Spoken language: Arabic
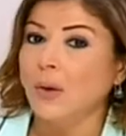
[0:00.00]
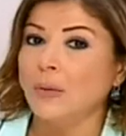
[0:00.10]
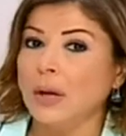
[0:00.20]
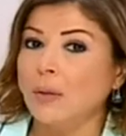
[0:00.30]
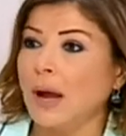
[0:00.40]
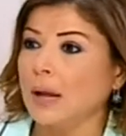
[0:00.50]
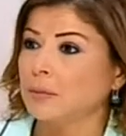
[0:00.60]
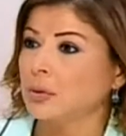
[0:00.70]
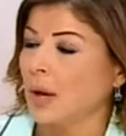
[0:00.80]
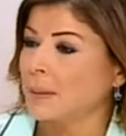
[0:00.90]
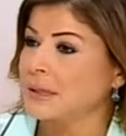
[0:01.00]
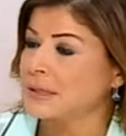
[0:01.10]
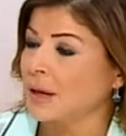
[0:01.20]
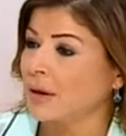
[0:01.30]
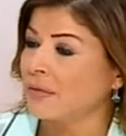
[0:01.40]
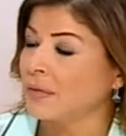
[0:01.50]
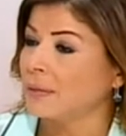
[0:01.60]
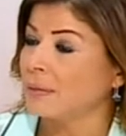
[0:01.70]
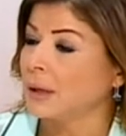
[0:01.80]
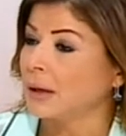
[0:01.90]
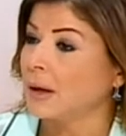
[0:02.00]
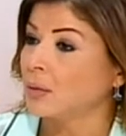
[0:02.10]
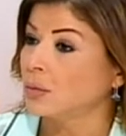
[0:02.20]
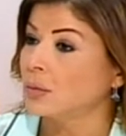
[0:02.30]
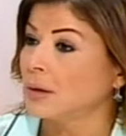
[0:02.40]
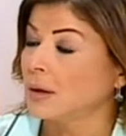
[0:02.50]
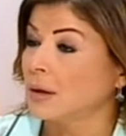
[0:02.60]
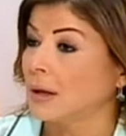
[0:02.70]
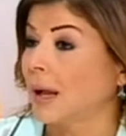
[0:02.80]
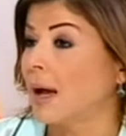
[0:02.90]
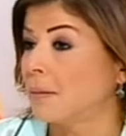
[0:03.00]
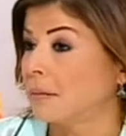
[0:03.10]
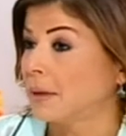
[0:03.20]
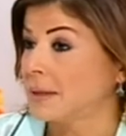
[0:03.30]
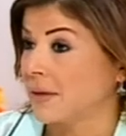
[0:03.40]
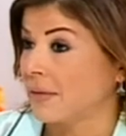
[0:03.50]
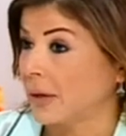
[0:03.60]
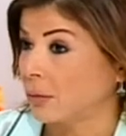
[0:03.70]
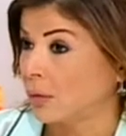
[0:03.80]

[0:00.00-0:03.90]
وكل واحد منهم عم يتصرف بقانون الغاب اذا فينا